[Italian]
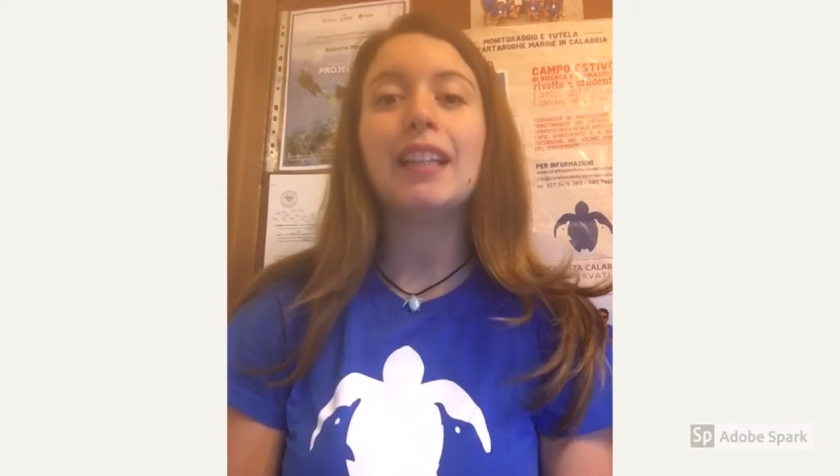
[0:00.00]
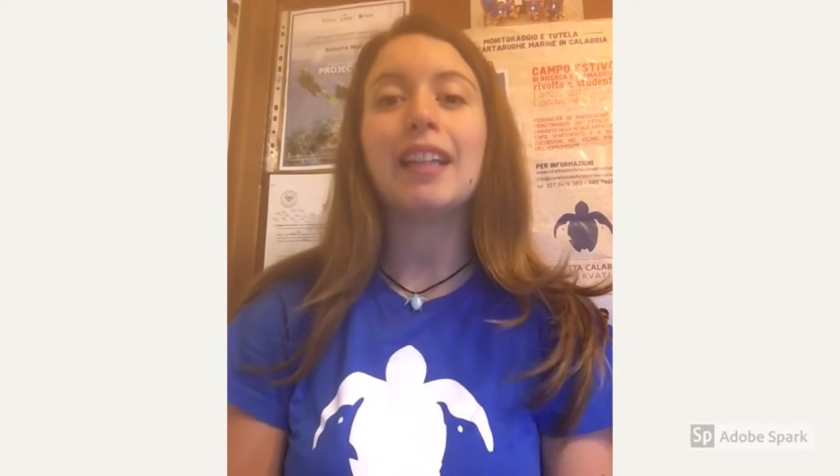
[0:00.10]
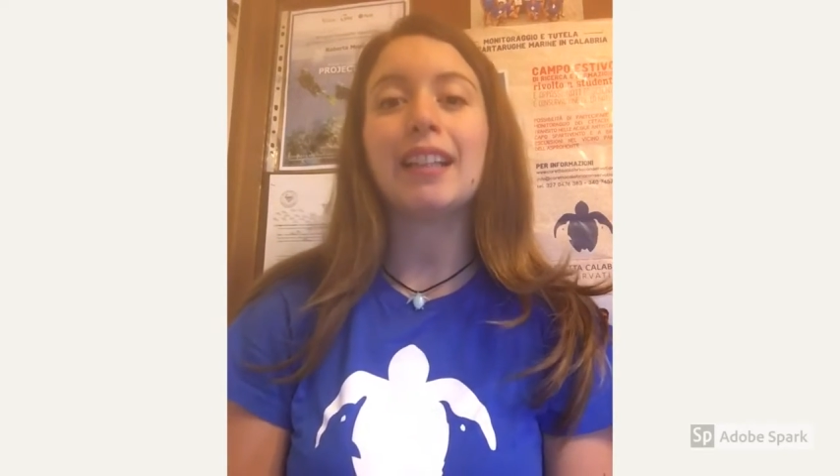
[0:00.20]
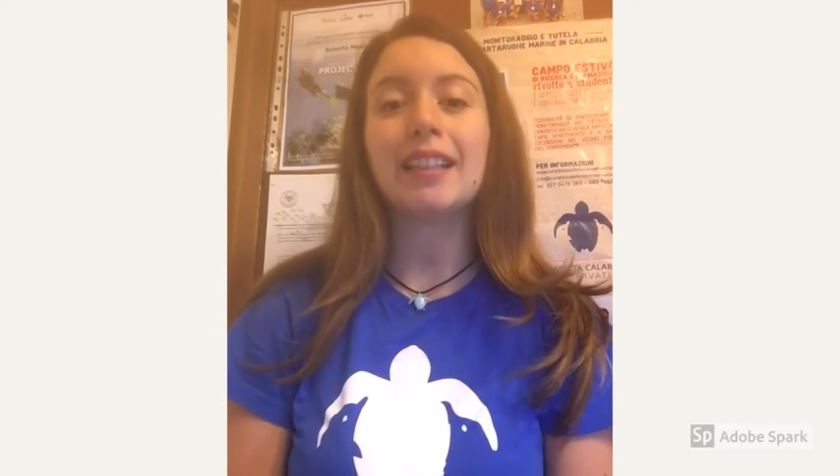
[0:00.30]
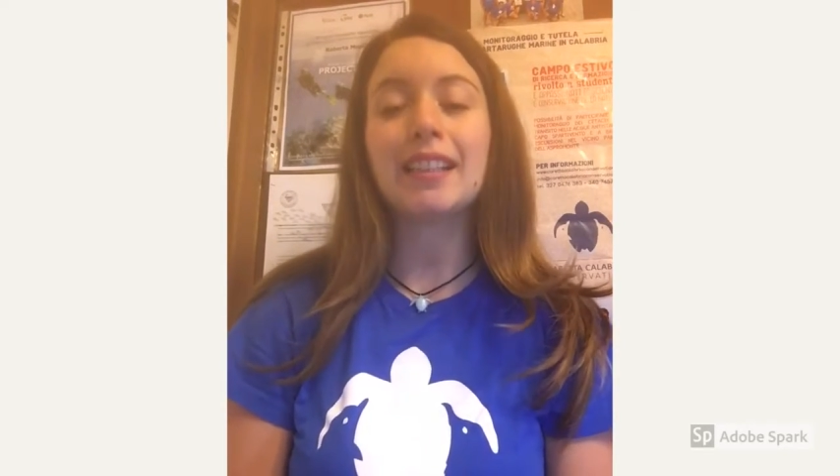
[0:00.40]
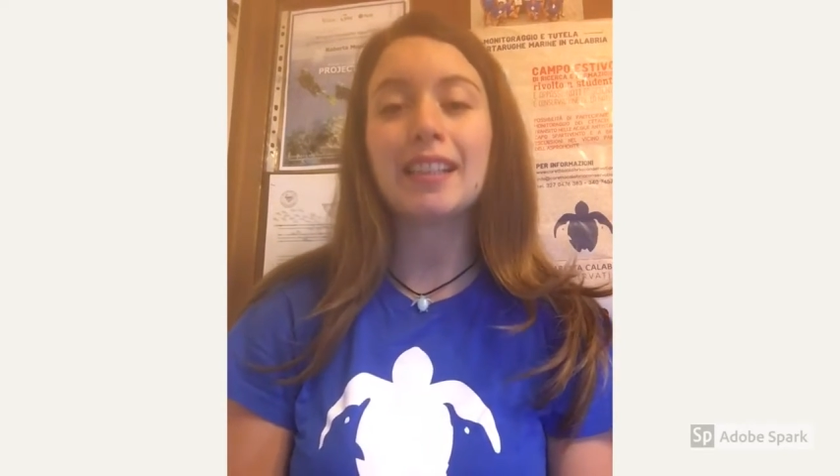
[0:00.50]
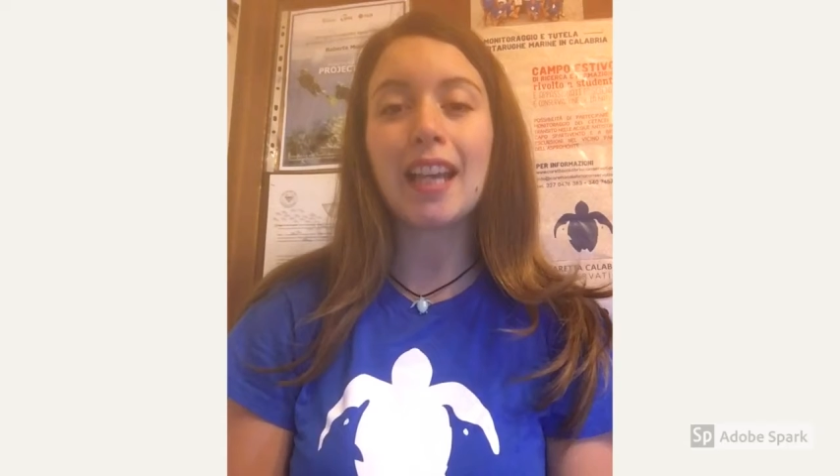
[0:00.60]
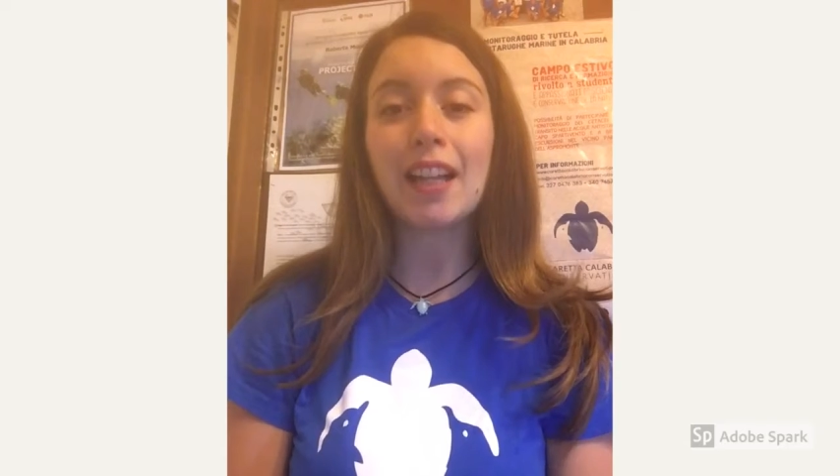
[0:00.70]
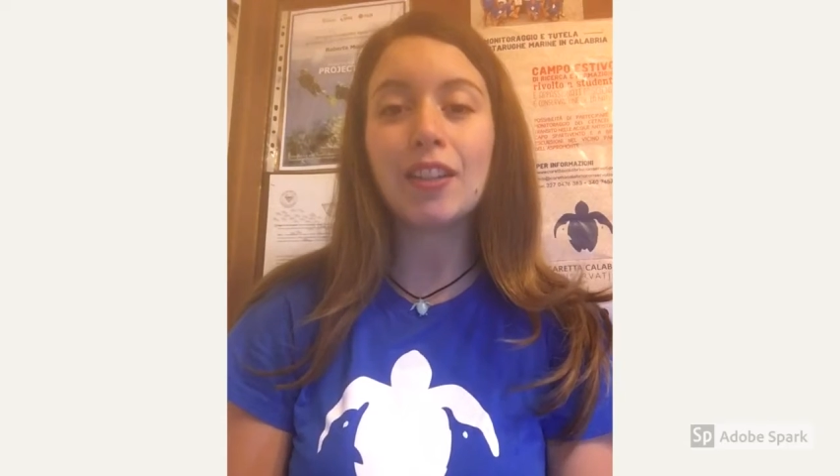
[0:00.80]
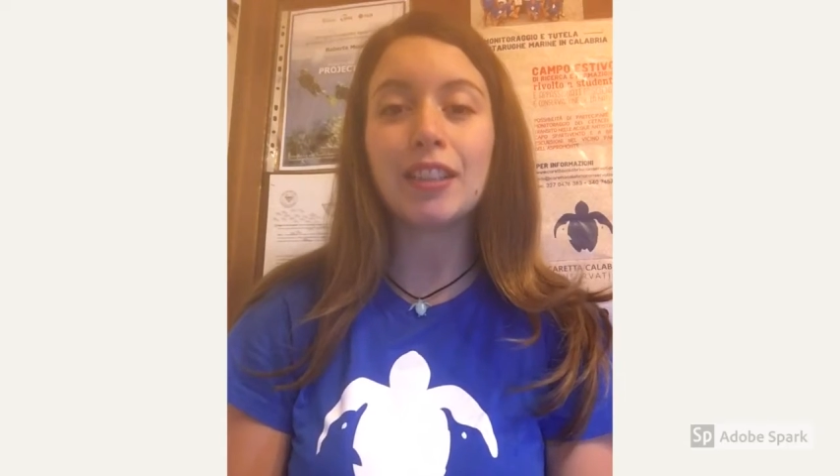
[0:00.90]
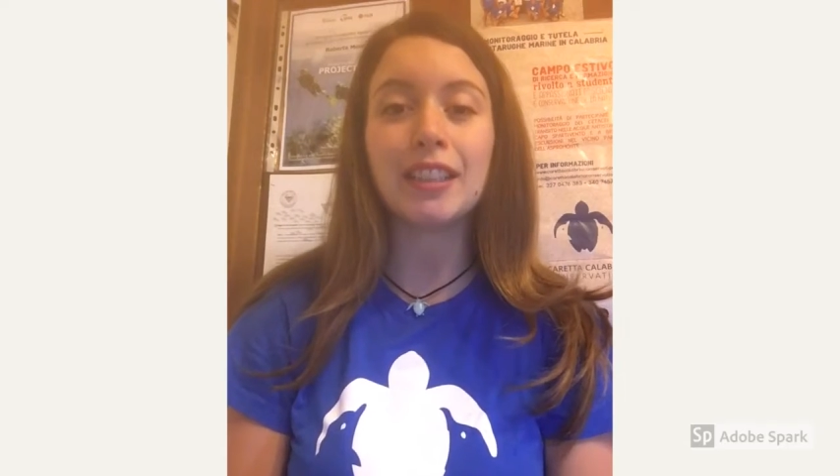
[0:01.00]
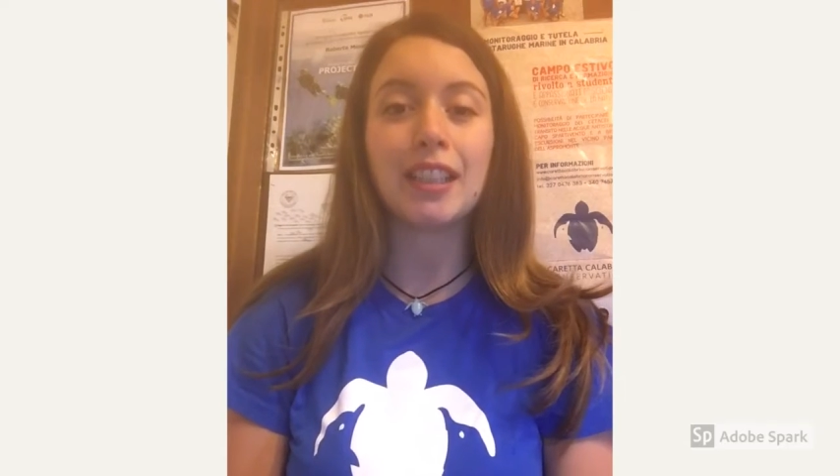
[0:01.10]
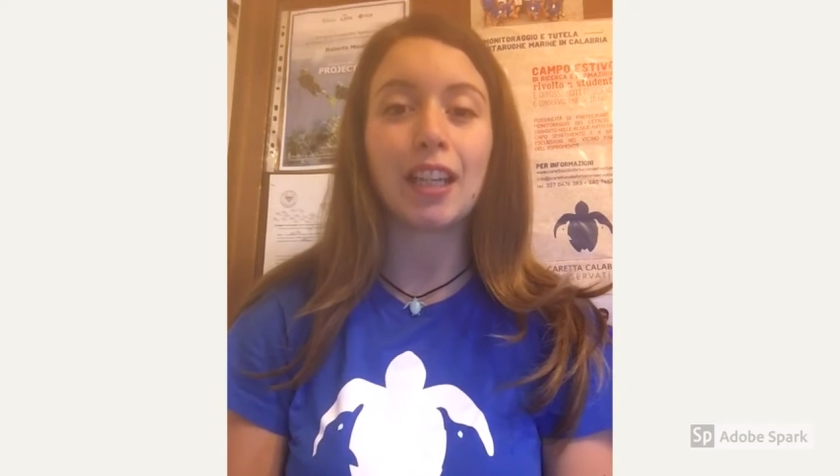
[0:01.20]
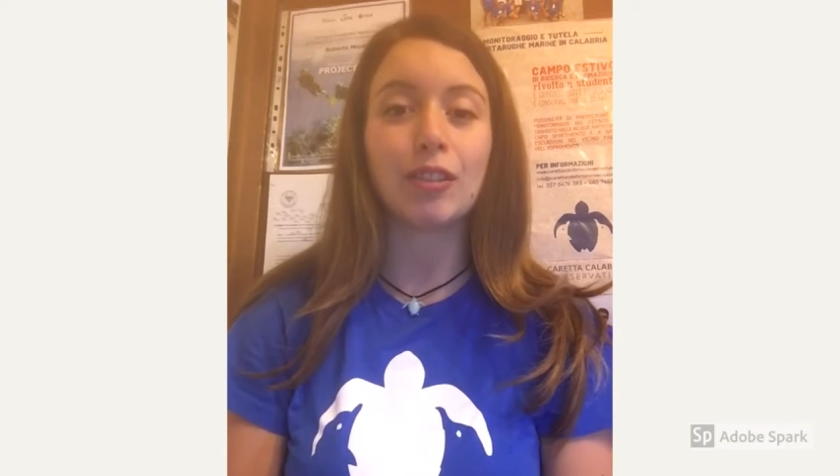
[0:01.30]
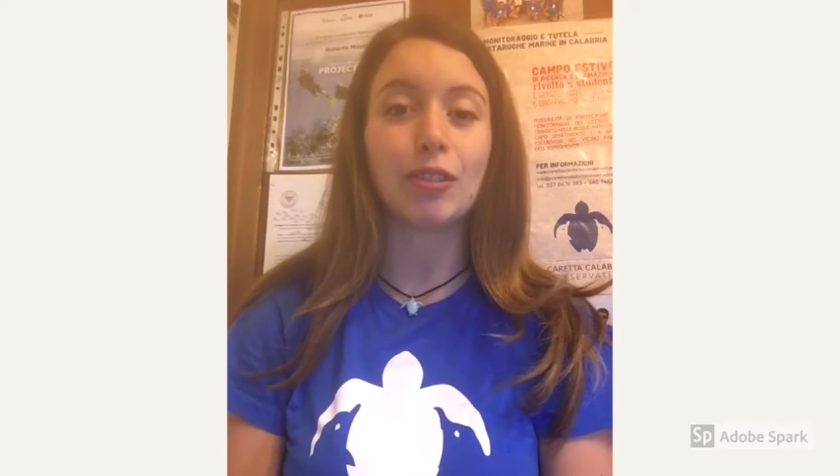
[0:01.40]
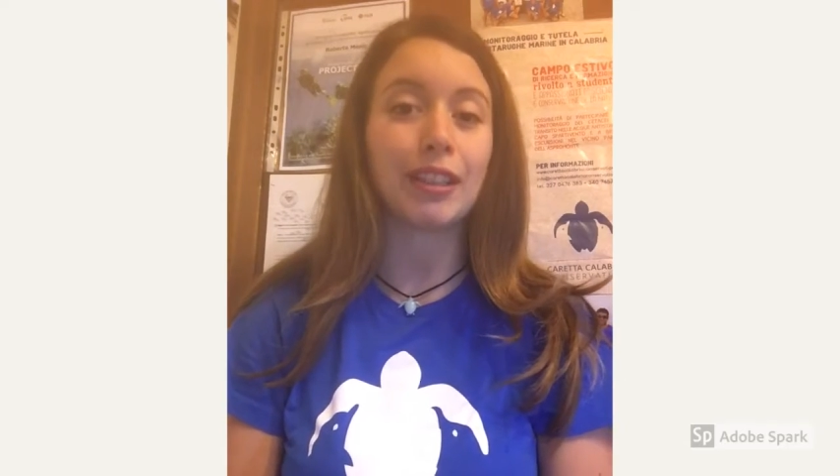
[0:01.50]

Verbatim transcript: dal terziario iniziarono